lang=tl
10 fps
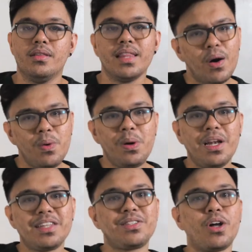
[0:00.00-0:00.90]
Now,
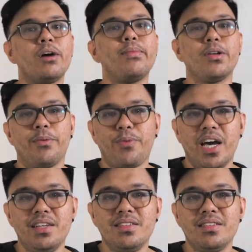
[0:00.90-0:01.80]
let's talk about the
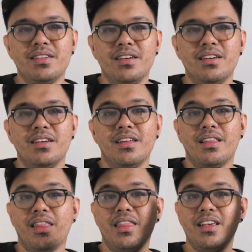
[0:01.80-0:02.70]
price.
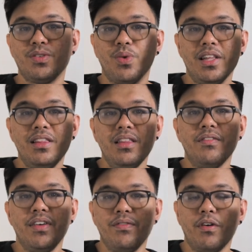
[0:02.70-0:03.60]
This one, the
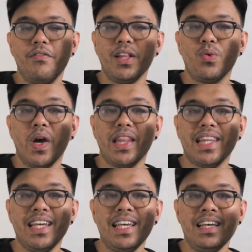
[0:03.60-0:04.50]
Vivo
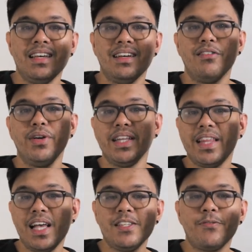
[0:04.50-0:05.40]
V20,
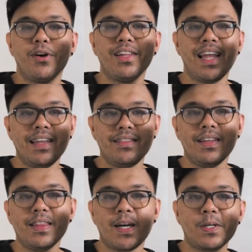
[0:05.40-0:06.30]
retails for
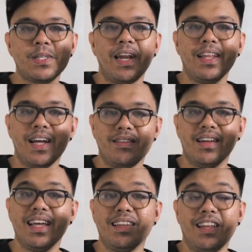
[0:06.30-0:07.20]

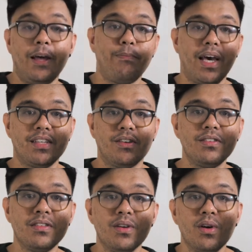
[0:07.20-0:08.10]
19,999
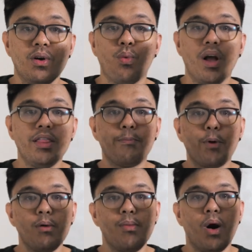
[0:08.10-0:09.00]
pesos, while the
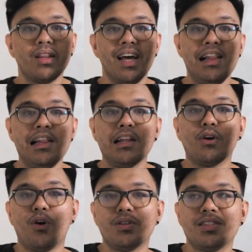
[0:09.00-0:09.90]
Pro model
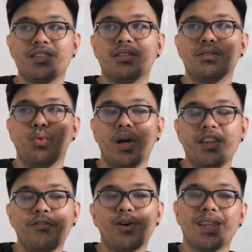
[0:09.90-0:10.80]
cost
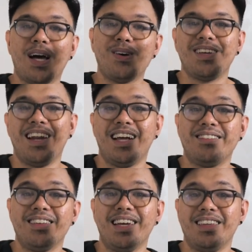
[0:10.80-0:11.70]

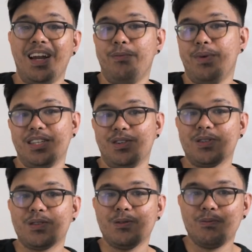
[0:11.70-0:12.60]
24,999 pesos.